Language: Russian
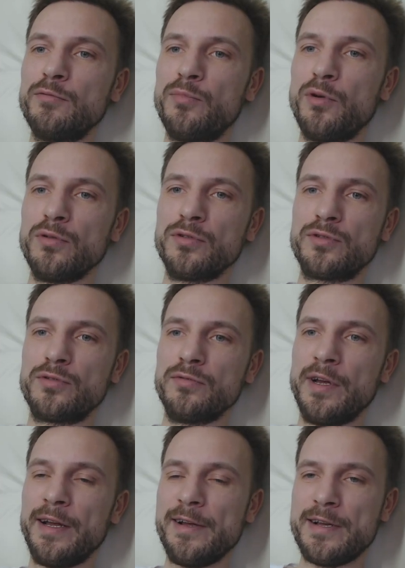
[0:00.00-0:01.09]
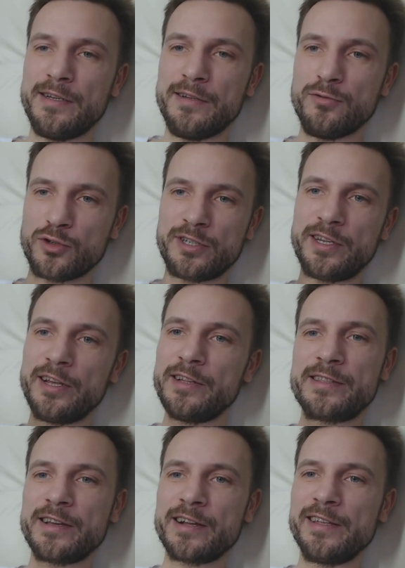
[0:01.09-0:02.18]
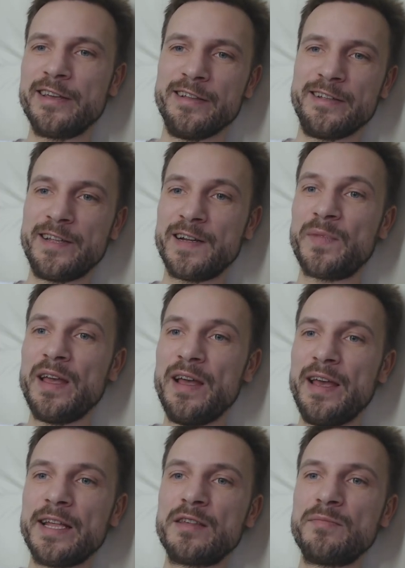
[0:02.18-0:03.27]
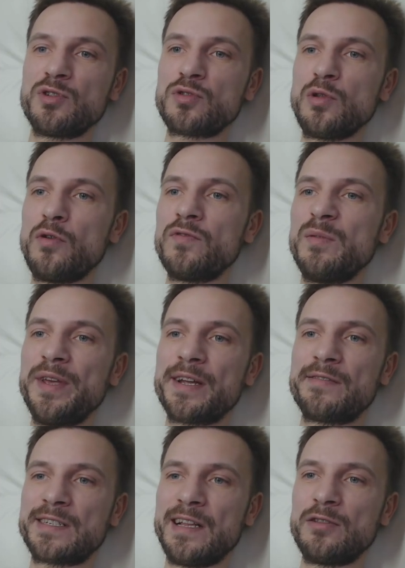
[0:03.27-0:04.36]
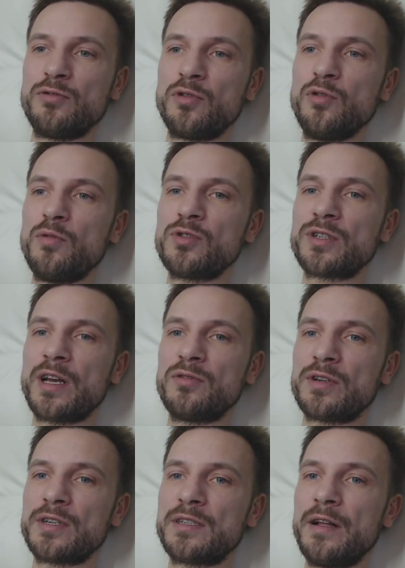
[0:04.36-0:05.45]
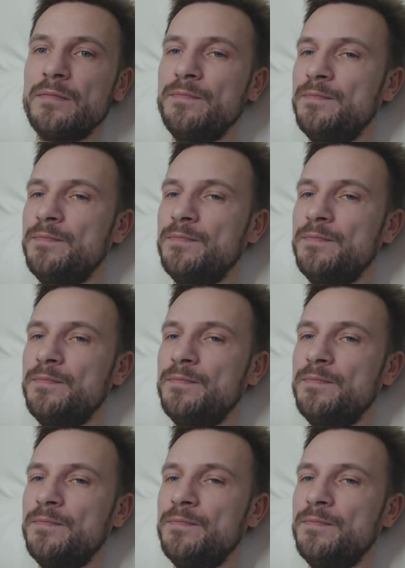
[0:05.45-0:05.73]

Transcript: полностью. Уж сделать так делать, да. Это, безусловно, первый золотой глобус, который стал...